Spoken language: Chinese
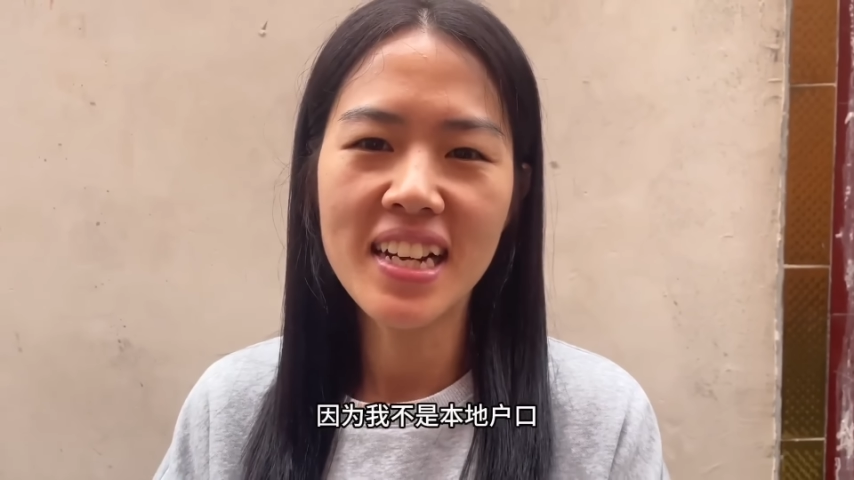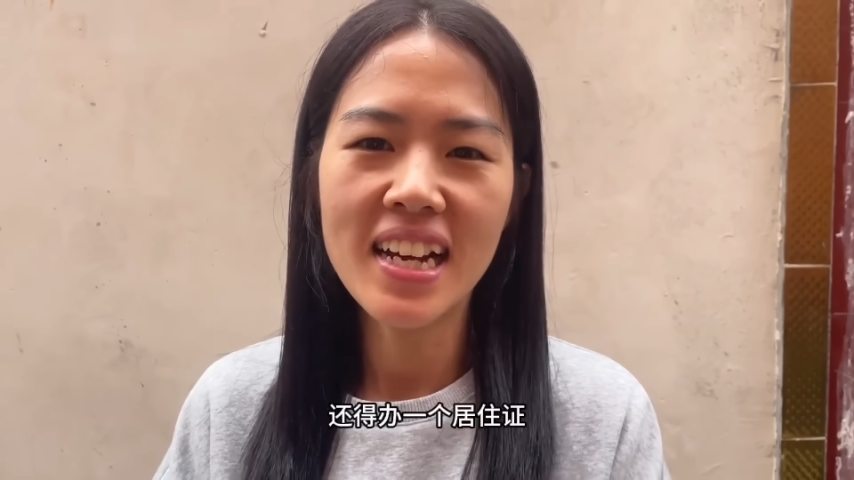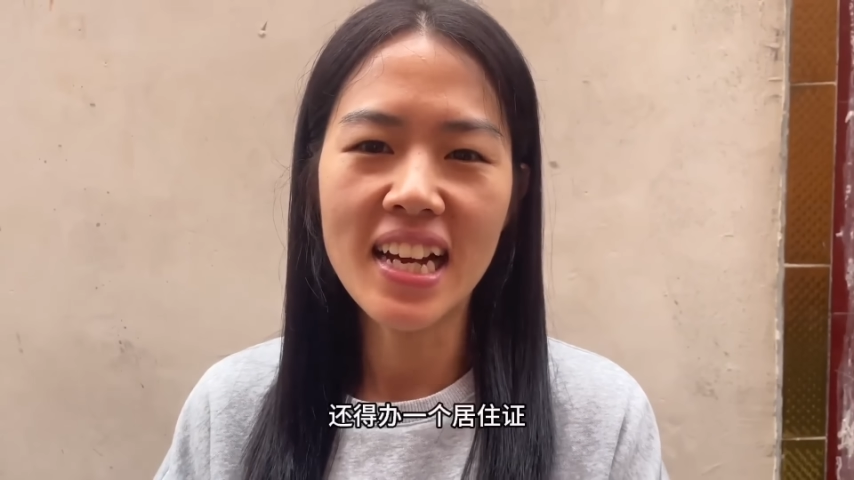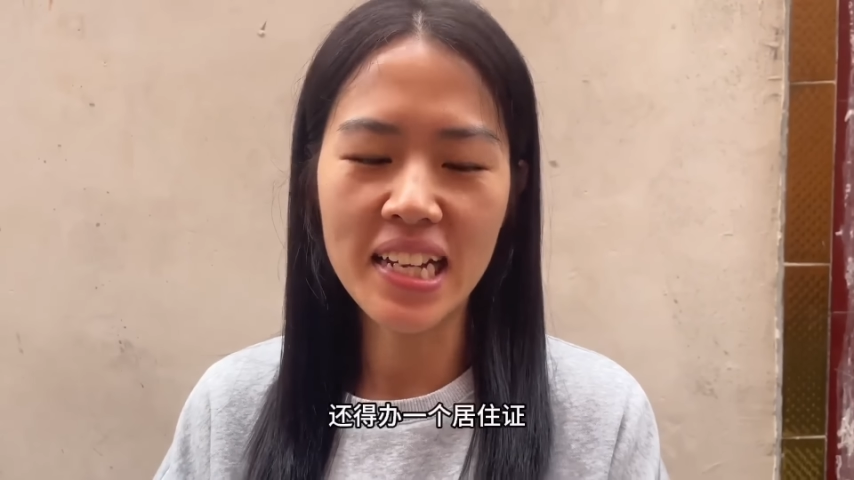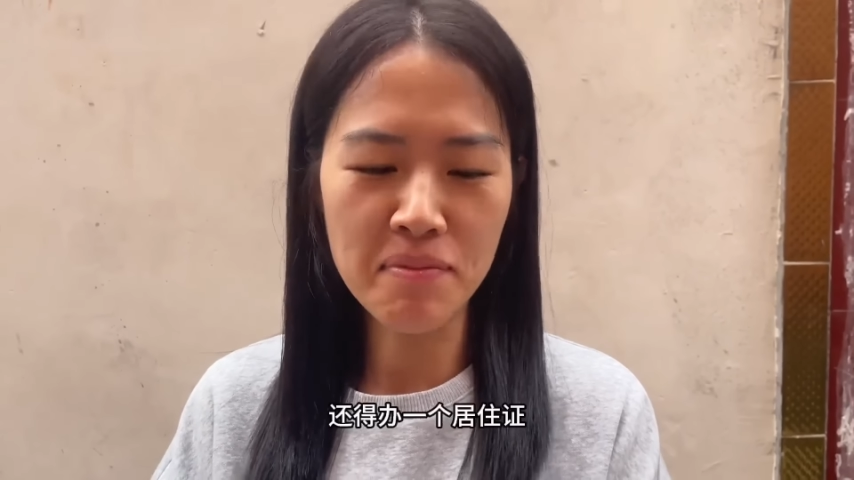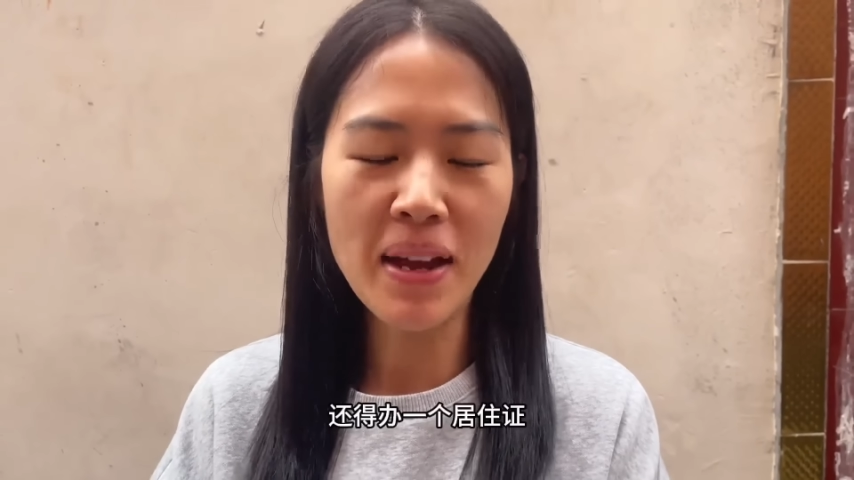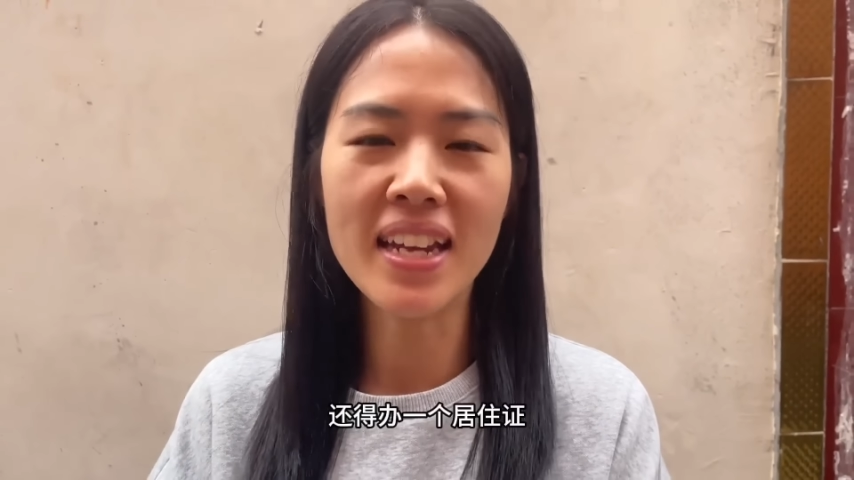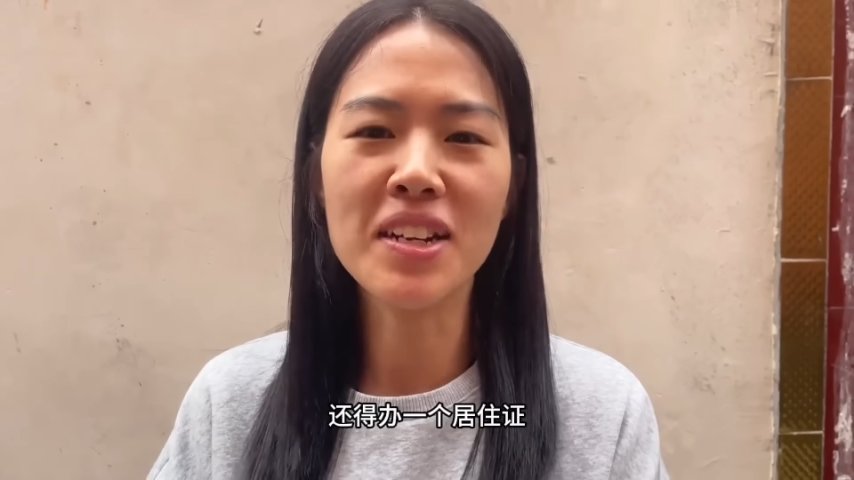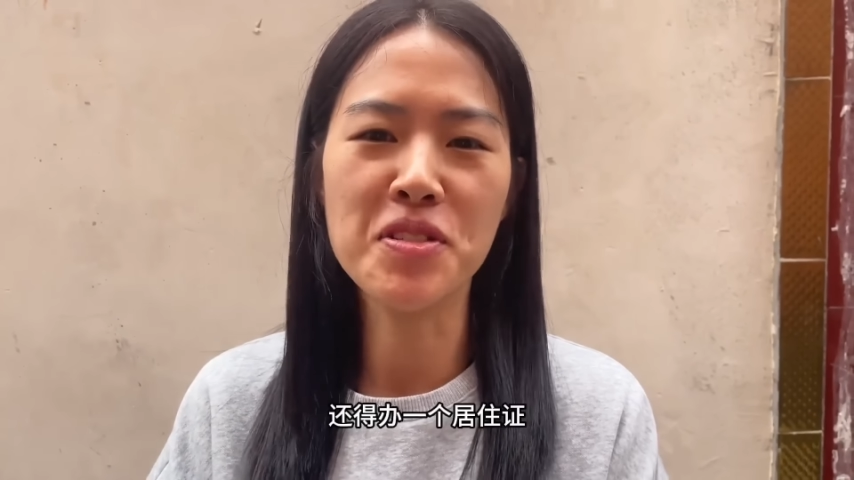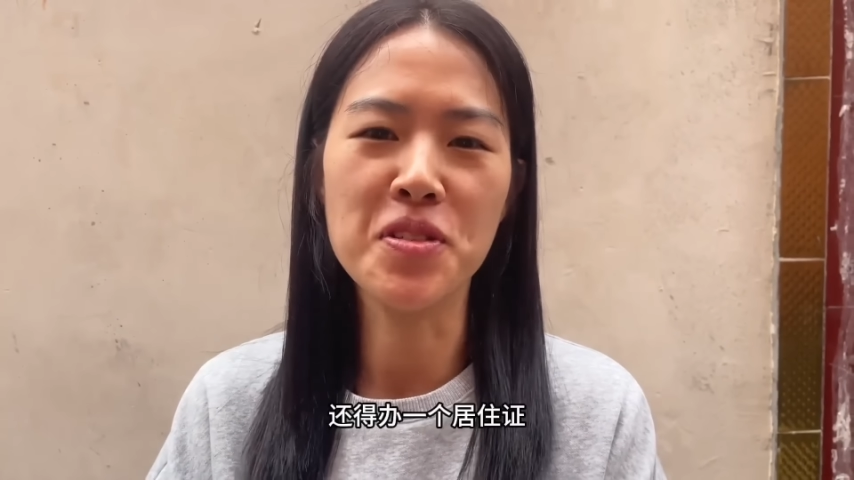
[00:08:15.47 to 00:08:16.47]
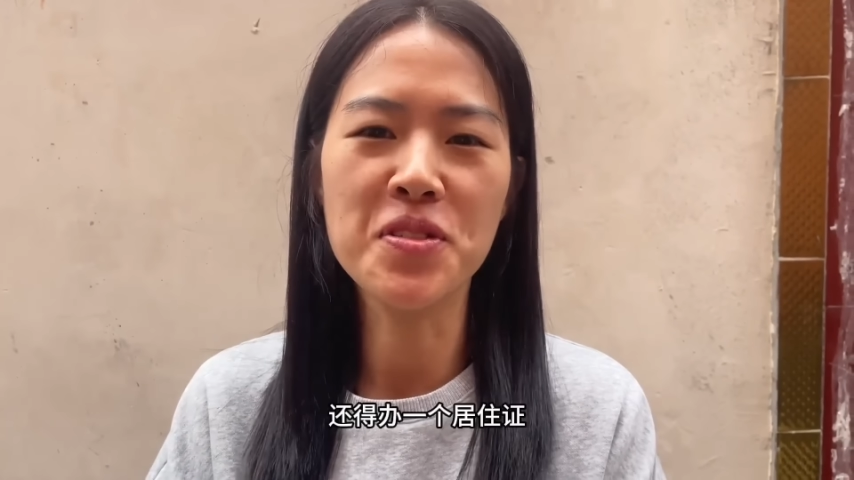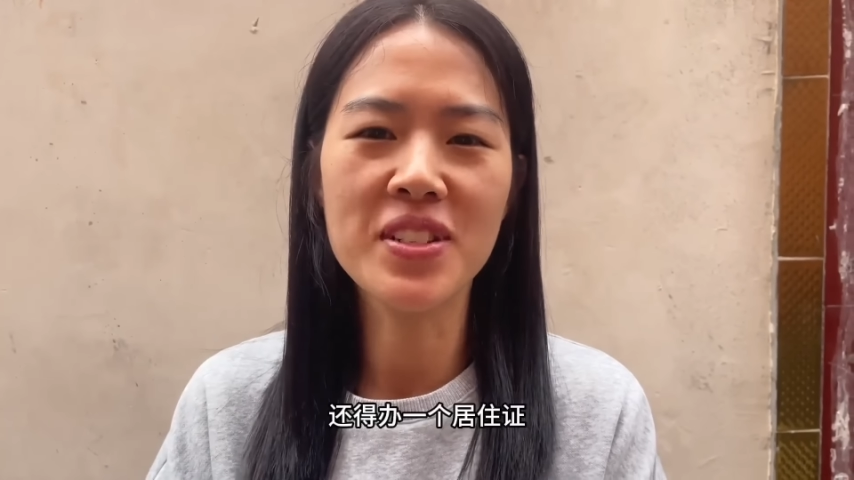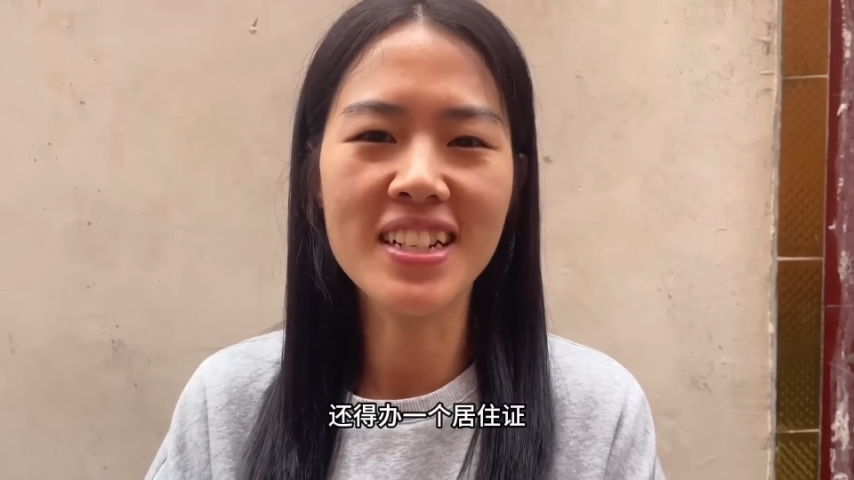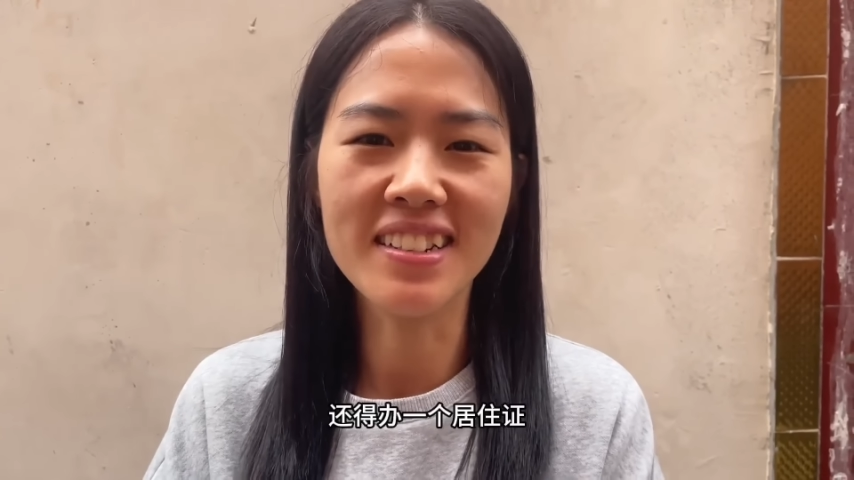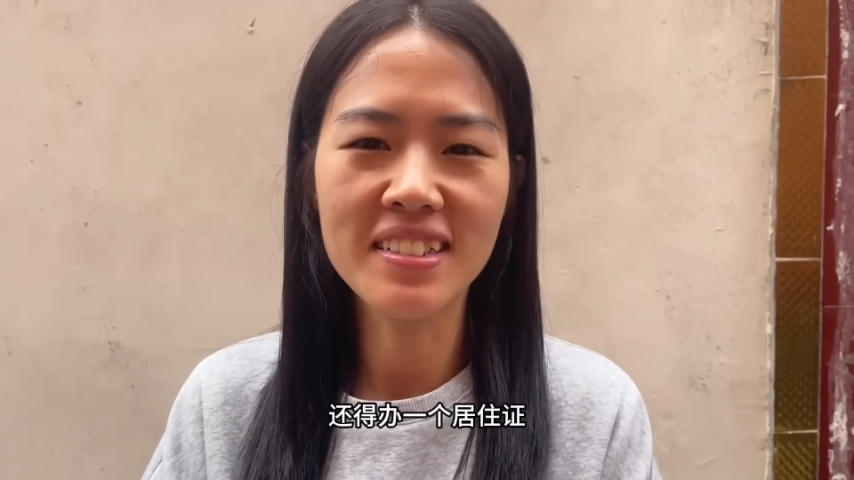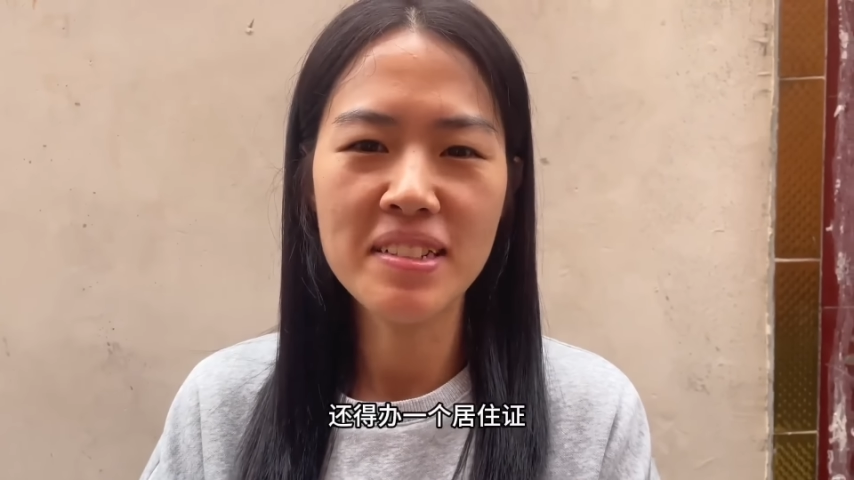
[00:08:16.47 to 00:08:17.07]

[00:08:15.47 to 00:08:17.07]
还得办一个居住证。